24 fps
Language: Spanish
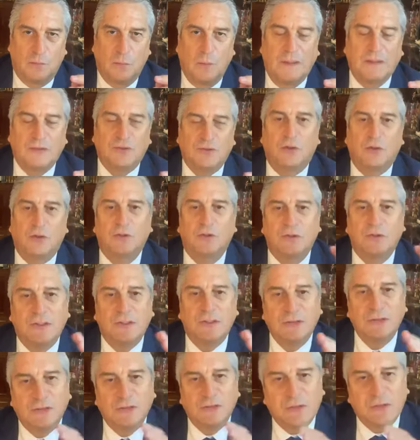cuáles son los
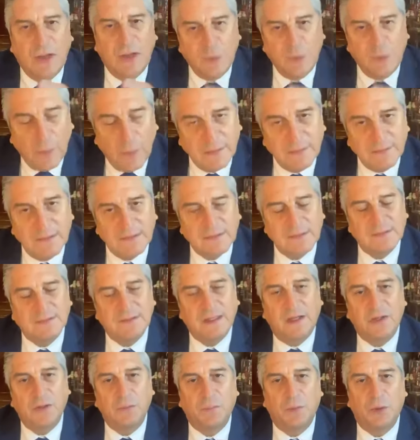hechos que no es
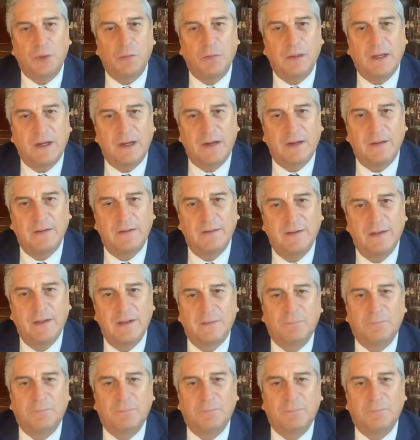necesario probar